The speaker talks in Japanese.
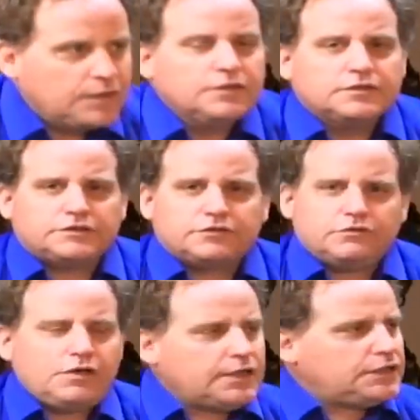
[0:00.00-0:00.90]
でそ
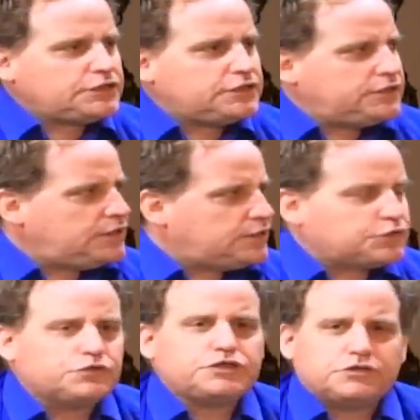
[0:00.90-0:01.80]
の話に
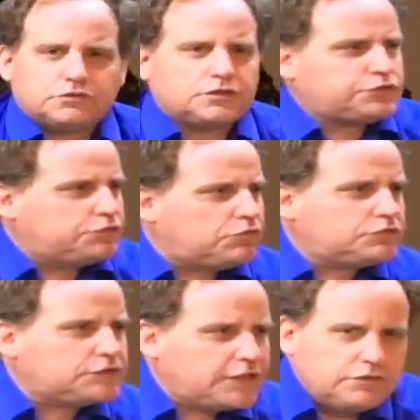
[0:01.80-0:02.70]
調子に乗った中
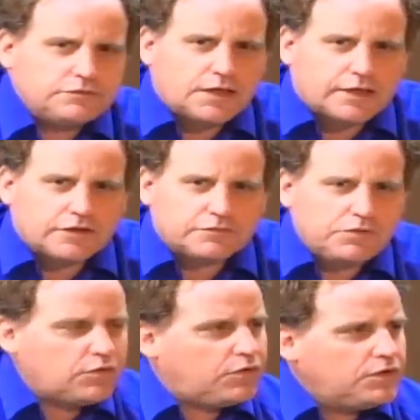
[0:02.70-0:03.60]
国人いるんだけれど
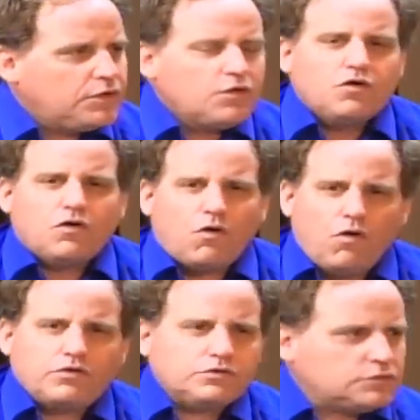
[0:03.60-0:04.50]
も、
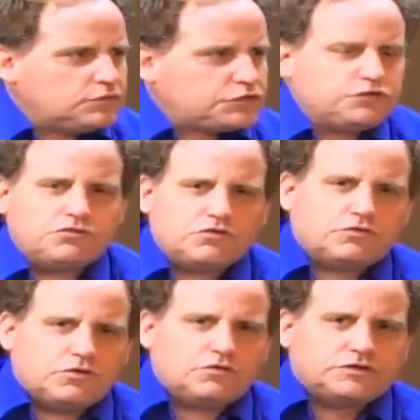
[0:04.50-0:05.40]
多くの中
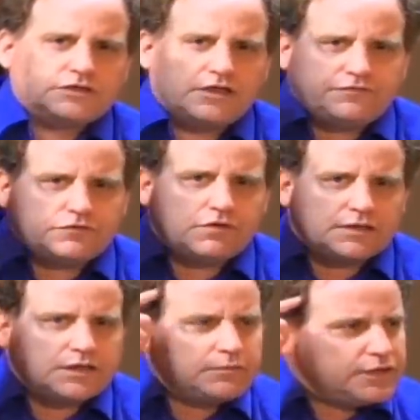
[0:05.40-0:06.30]
国の政府の
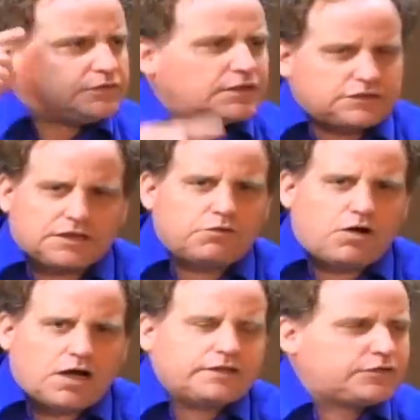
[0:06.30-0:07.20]
頭いい人たちが
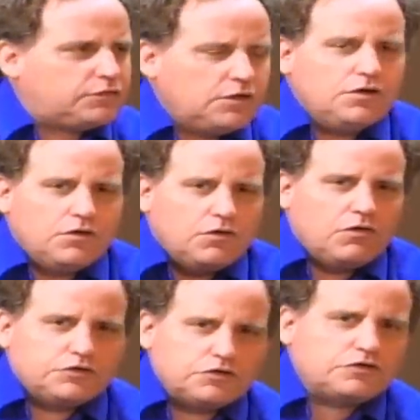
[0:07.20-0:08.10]
分かってる。
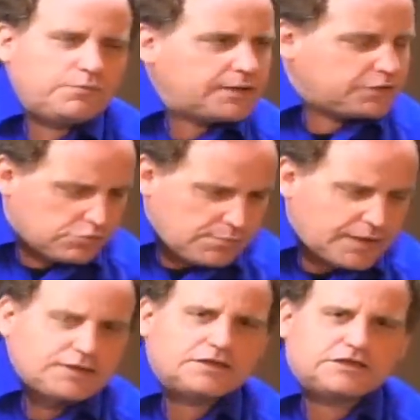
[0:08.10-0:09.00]
ちょっと待って、お
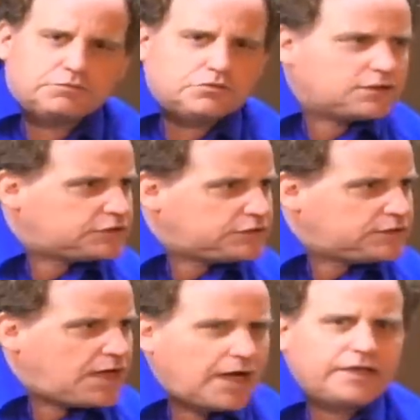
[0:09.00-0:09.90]
前たち僕たち
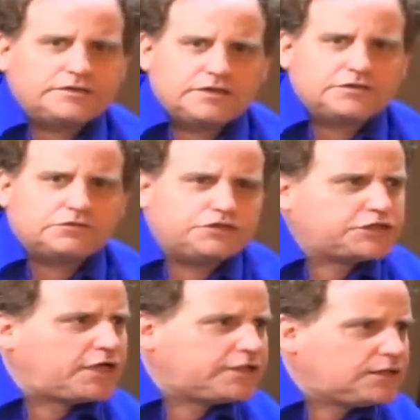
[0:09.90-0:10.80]
にアヘン戦争を仕
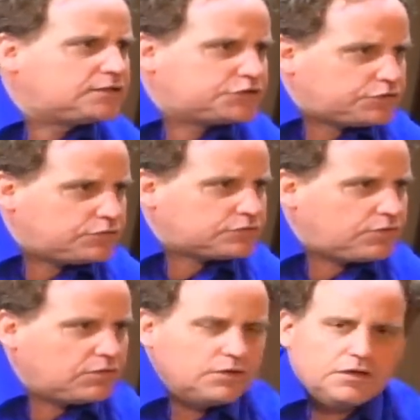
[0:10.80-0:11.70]
掛けたんでしょ
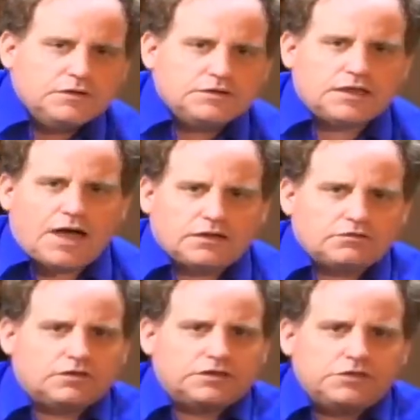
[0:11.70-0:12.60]
と。であ
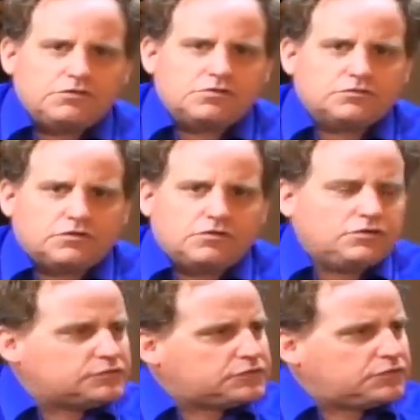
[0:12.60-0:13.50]
とは日本
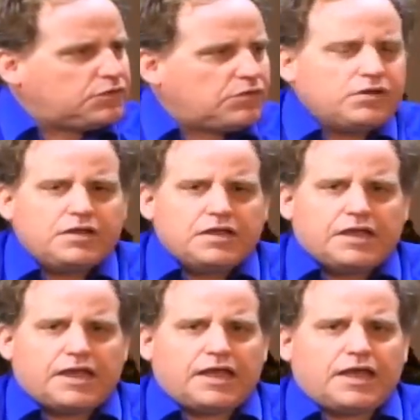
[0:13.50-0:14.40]
のその、
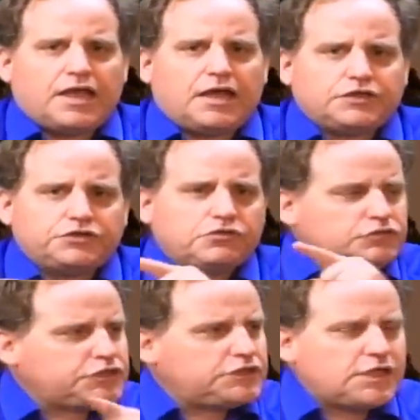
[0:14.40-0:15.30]
中国
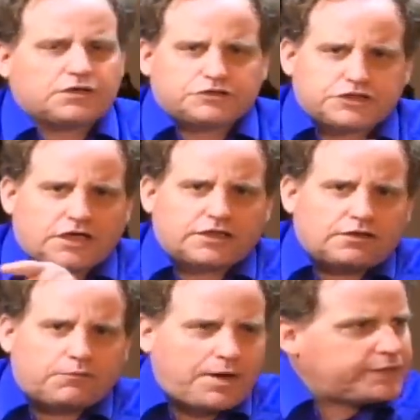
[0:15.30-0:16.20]
侵略仕掛け
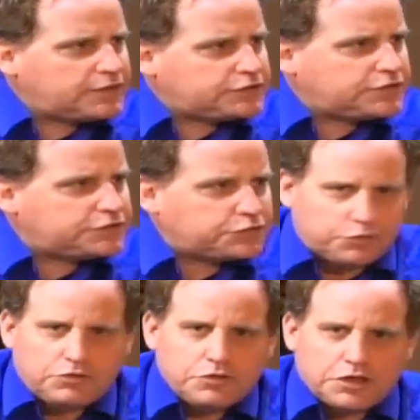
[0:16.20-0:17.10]
たお前たちで
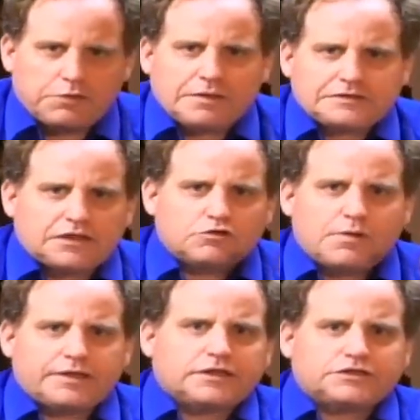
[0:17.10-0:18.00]
しょ、今更お
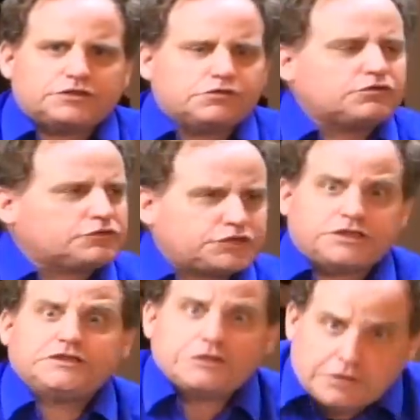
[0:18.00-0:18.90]
前たちに言うことを
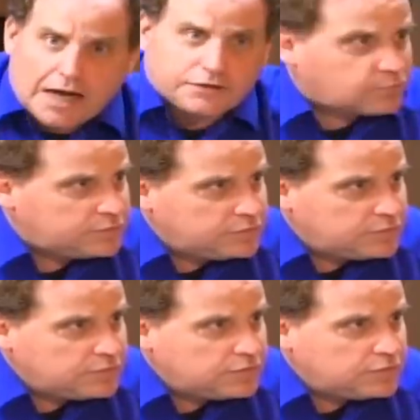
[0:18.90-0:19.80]
信じるかと
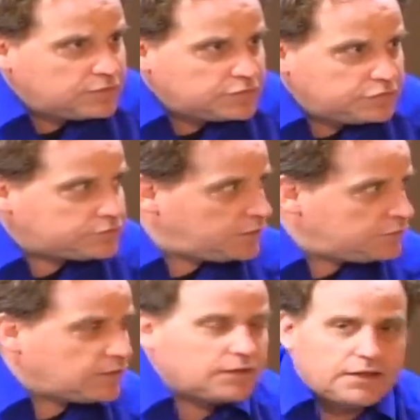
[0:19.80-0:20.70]
言って
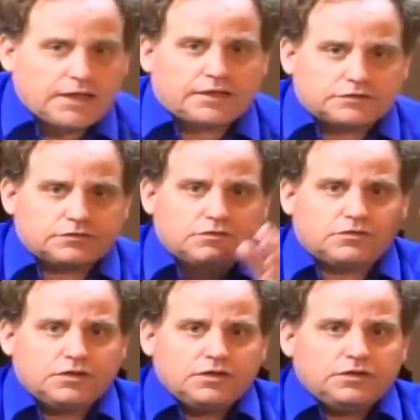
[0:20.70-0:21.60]
るんで、そ
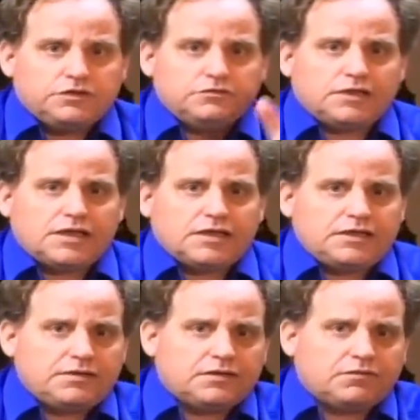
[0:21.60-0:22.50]
のユダヤ
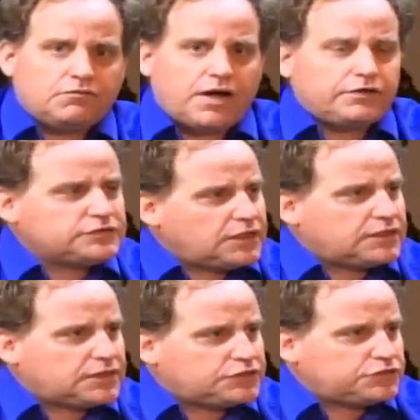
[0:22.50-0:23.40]
に賄賂さ
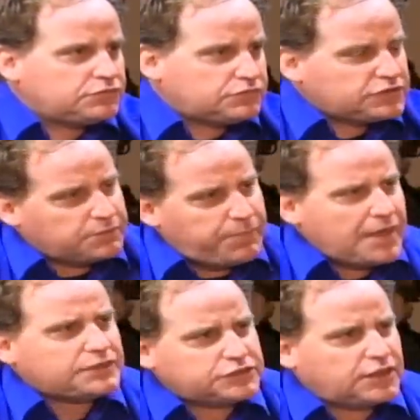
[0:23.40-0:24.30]
れた中国人
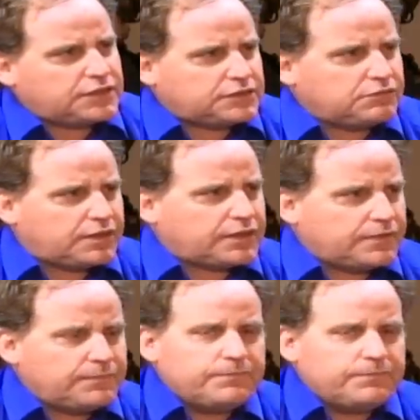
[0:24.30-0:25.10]
パージされてるわけ。